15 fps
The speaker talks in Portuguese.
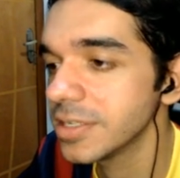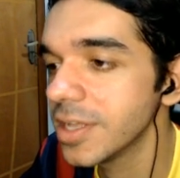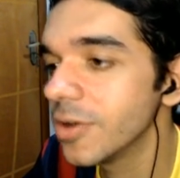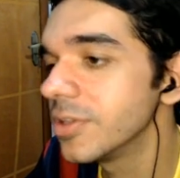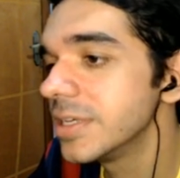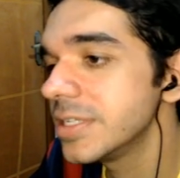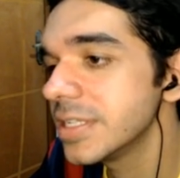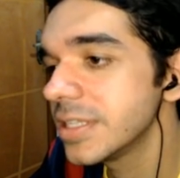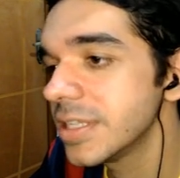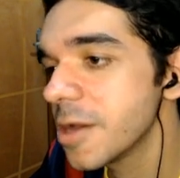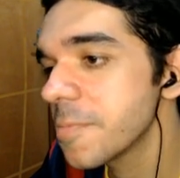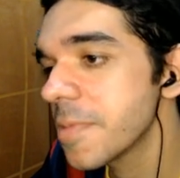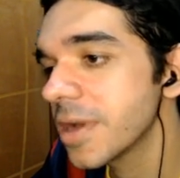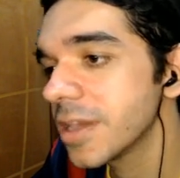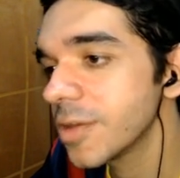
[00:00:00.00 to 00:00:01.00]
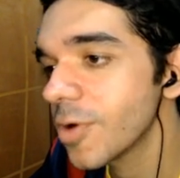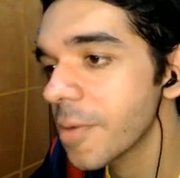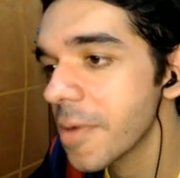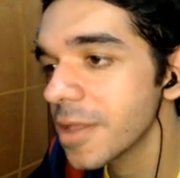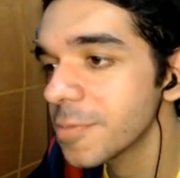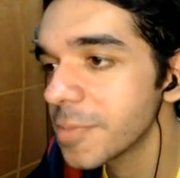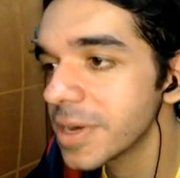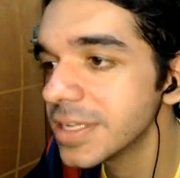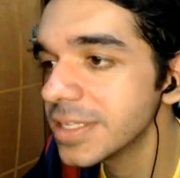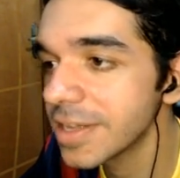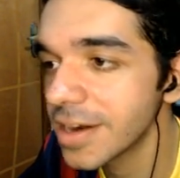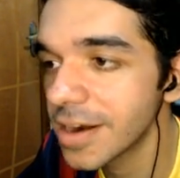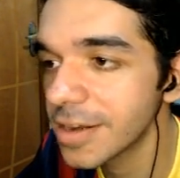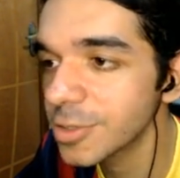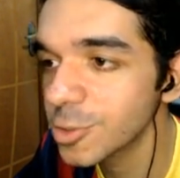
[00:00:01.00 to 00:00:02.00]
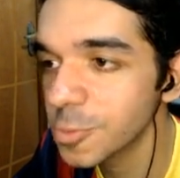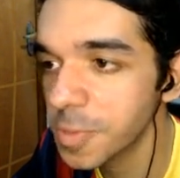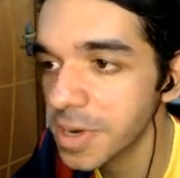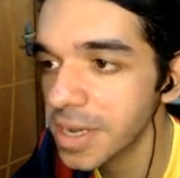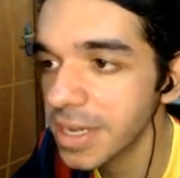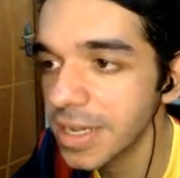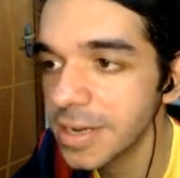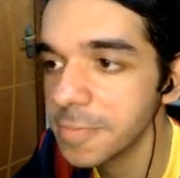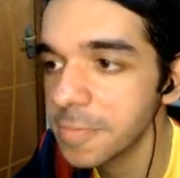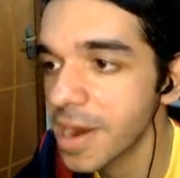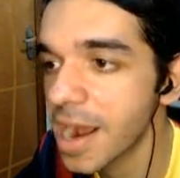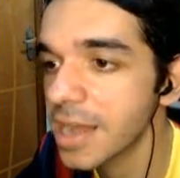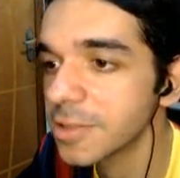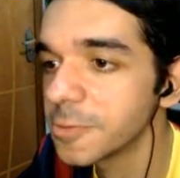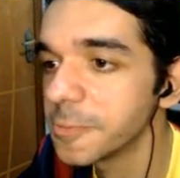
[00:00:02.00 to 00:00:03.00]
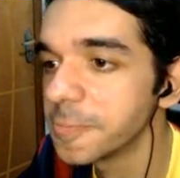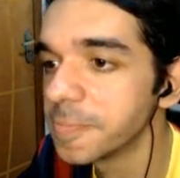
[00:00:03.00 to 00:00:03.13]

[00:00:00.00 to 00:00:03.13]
Não, nesse tempo aqui o Campeonato Brasileiro era super equilibrado.